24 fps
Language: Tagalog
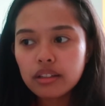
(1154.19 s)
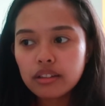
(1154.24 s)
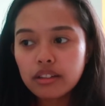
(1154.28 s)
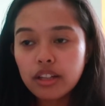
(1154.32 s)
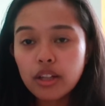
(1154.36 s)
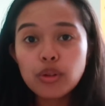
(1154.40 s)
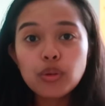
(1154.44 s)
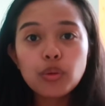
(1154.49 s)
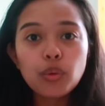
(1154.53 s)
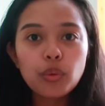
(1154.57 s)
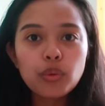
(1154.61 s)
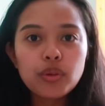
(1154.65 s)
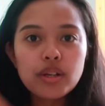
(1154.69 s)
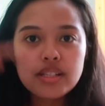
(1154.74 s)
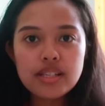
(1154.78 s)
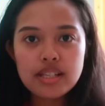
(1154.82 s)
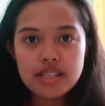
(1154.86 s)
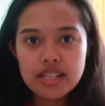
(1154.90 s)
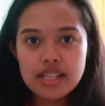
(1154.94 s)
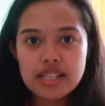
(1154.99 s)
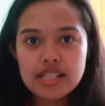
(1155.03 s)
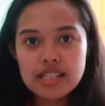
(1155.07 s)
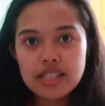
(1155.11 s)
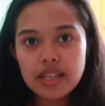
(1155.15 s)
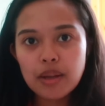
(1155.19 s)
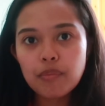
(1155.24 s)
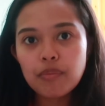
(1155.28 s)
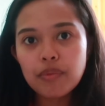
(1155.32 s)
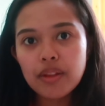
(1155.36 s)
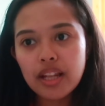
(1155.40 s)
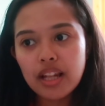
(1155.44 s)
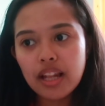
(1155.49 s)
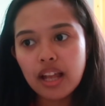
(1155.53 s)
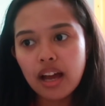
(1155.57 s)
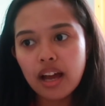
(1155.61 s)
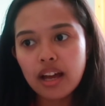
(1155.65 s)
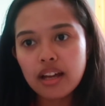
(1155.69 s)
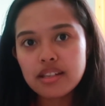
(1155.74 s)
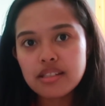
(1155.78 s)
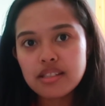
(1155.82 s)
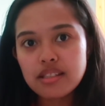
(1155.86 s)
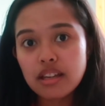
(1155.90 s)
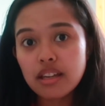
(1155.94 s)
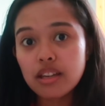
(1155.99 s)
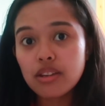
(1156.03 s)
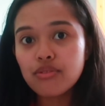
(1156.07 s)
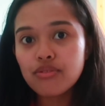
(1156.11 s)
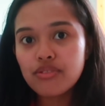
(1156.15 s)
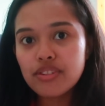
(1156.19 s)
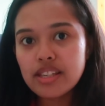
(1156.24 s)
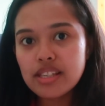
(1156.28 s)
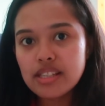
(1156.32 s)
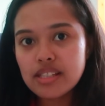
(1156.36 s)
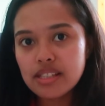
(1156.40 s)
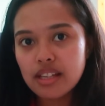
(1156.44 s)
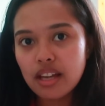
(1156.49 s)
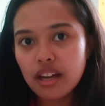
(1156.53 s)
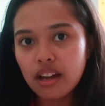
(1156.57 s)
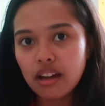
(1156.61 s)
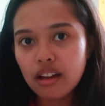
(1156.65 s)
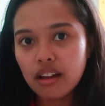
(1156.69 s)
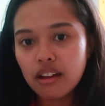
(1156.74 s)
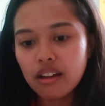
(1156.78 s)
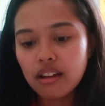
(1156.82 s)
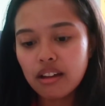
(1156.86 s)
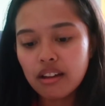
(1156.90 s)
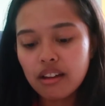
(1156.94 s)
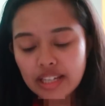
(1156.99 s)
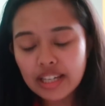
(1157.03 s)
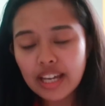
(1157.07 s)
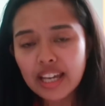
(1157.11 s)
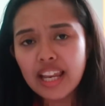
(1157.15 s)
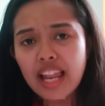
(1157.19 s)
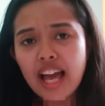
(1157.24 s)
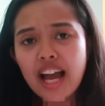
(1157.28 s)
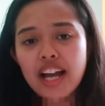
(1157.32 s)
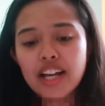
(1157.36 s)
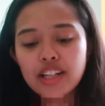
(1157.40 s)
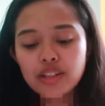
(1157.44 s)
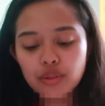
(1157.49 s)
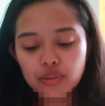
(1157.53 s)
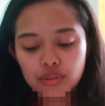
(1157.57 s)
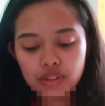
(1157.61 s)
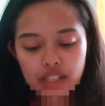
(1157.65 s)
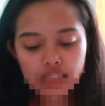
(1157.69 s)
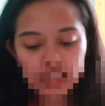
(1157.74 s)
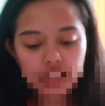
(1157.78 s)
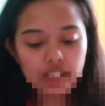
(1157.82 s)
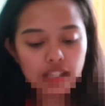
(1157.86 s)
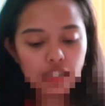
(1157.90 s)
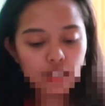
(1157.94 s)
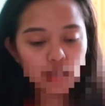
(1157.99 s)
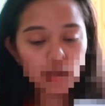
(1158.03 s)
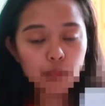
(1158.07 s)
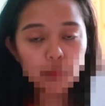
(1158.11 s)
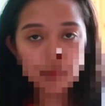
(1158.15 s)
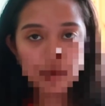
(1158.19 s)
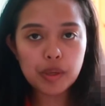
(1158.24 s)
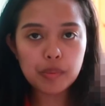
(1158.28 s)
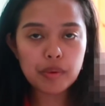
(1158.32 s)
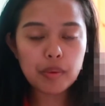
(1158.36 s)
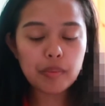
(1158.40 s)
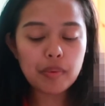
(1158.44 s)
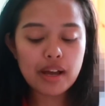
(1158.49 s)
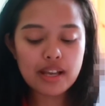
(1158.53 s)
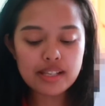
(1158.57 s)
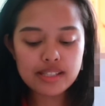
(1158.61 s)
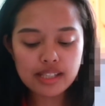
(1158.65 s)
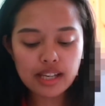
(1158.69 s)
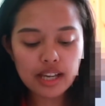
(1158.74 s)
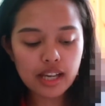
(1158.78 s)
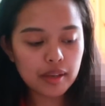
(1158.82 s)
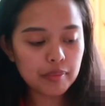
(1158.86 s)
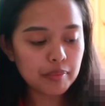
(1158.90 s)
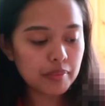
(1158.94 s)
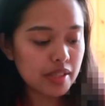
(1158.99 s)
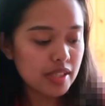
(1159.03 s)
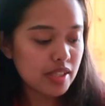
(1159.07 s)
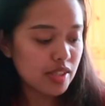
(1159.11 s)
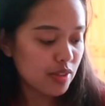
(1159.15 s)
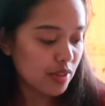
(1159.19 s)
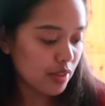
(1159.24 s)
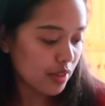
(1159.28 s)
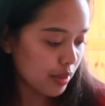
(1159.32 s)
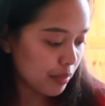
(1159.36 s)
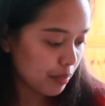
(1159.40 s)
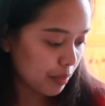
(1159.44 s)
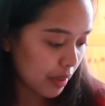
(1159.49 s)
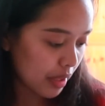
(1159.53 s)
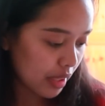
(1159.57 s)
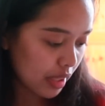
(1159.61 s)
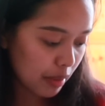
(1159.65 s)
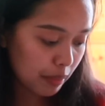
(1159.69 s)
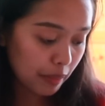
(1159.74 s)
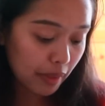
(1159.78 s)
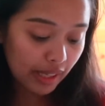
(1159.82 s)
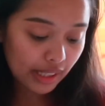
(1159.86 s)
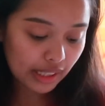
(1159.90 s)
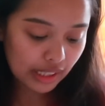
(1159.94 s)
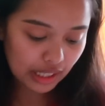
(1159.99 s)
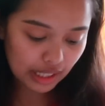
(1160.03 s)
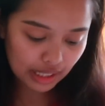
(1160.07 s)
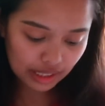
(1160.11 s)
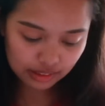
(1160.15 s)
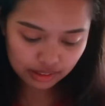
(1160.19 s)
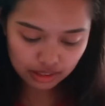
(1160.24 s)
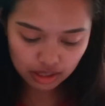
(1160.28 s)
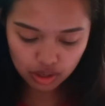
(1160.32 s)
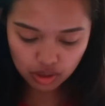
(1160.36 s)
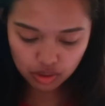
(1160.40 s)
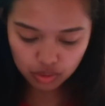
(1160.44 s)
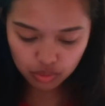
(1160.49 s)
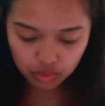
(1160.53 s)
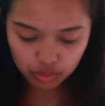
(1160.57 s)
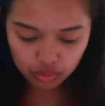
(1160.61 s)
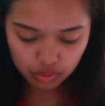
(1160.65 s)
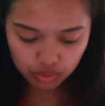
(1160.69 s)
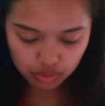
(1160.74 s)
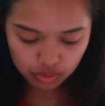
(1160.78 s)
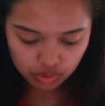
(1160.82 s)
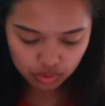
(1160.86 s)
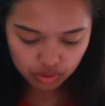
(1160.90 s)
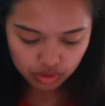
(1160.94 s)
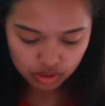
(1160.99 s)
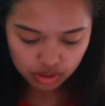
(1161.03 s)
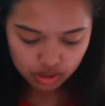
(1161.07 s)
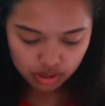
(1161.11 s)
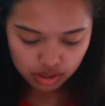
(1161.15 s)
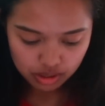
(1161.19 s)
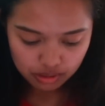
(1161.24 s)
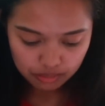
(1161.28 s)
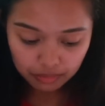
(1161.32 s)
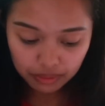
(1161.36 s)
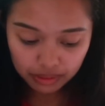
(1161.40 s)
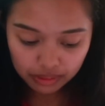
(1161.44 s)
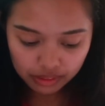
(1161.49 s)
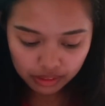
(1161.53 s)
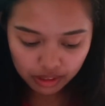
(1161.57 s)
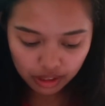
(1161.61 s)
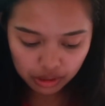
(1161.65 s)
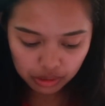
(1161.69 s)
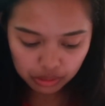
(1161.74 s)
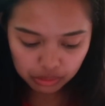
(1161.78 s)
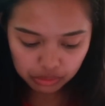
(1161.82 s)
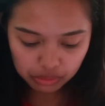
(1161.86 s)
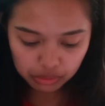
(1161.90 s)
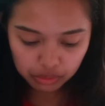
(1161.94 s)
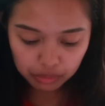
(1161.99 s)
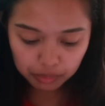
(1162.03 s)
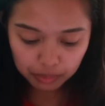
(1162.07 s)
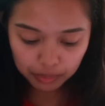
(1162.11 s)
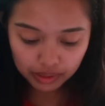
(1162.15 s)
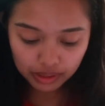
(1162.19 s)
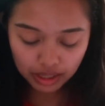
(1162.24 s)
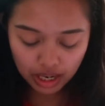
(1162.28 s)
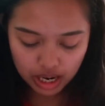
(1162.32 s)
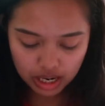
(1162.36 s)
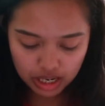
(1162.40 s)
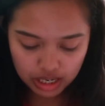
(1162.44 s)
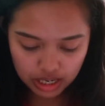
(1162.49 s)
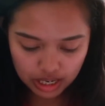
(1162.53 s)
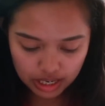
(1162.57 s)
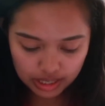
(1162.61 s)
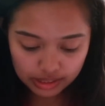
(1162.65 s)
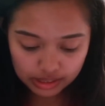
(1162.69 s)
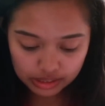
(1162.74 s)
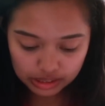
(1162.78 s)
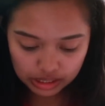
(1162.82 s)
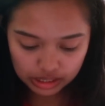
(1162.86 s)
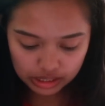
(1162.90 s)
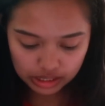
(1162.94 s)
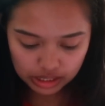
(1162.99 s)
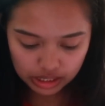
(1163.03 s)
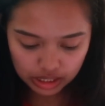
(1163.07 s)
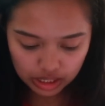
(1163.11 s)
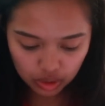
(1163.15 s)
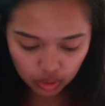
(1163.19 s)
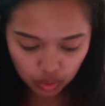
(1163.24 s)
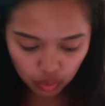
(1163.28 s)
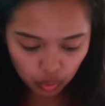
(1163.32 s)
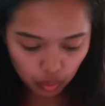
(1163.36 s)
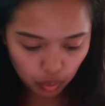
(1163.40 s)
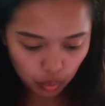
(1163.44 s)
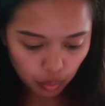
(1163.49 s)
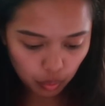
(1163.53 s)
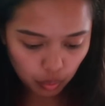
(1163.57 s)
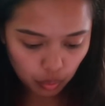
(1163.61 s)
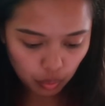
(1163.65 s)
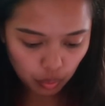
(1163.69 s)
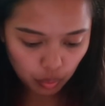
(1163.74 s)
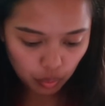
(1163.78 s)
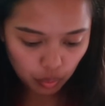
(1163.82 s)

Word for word: Nandoon na sa system nila, sa e-visa. Kailangan ko talaga to ipabasa kay mister para ma-enlight ako. But yeah, yun yung pagkakaintindi ko.